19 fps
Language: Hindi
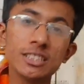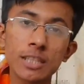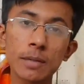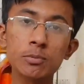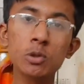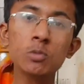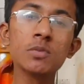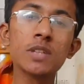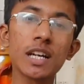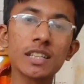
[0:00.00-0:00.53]

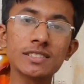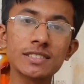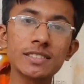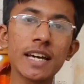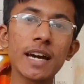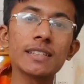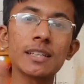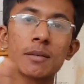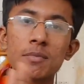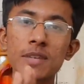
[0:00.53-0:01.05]
जब तुम
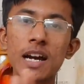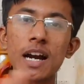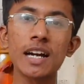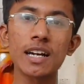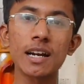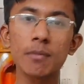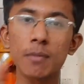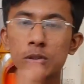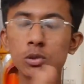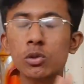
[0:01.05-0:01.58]
लक्ष्य सम्राट
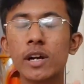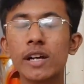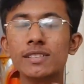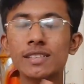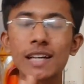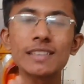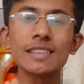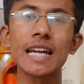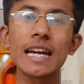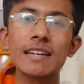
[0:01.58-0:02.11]
और मधुर के
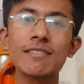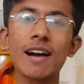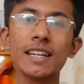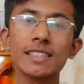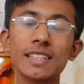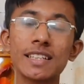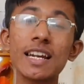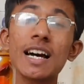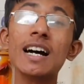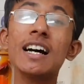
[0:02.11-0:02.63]
साथ लाइव
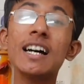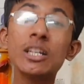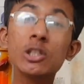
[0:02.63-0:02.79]
आए थे ना